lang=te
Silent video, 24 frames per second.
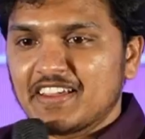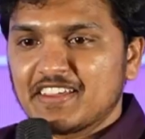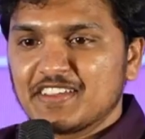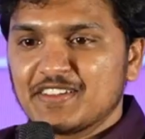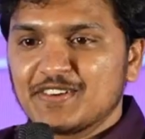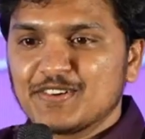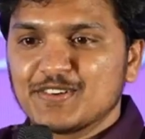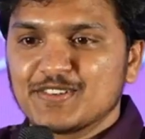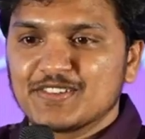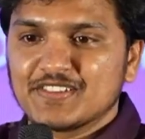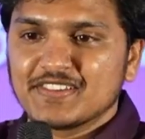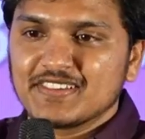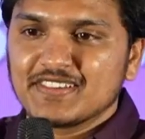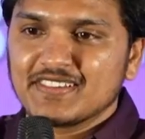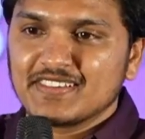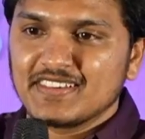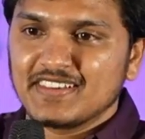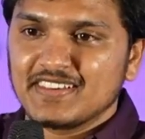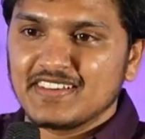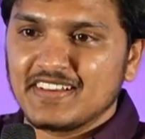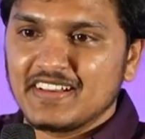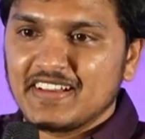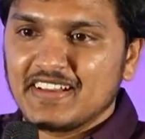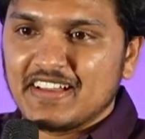ఈరోజు
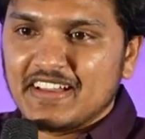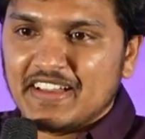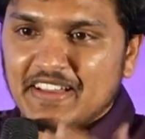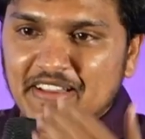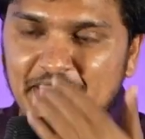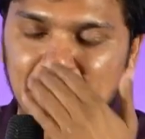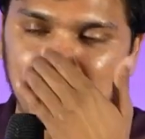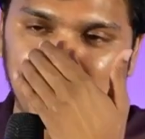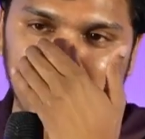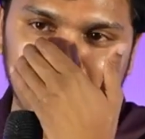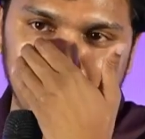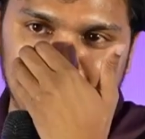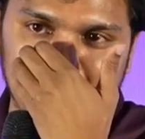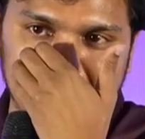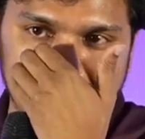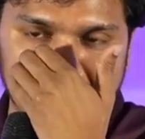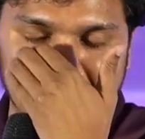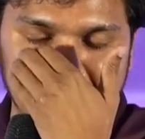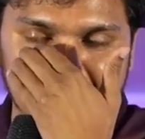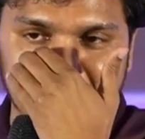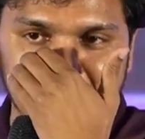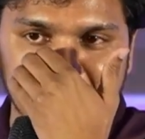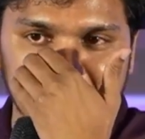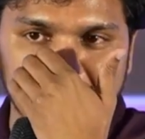uh,
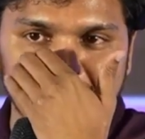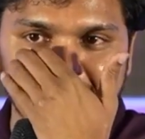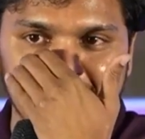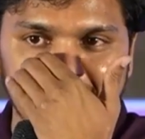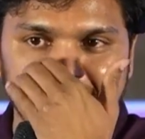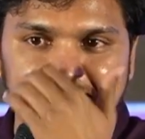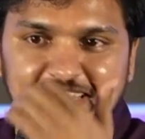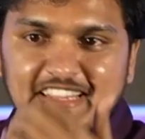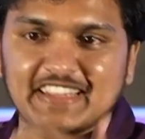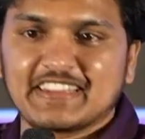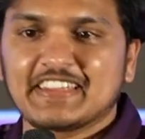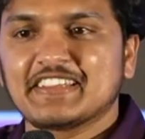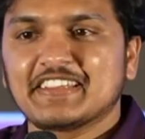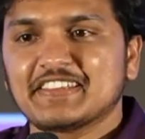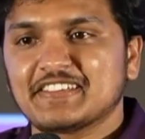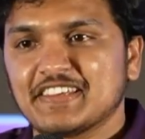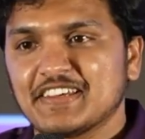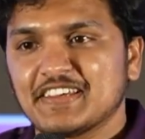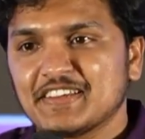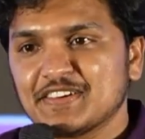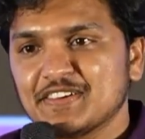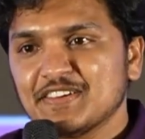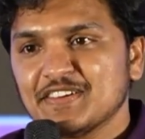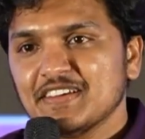మొత్తానికి వర్డిక్ట్ అయితే ఇచ్చారు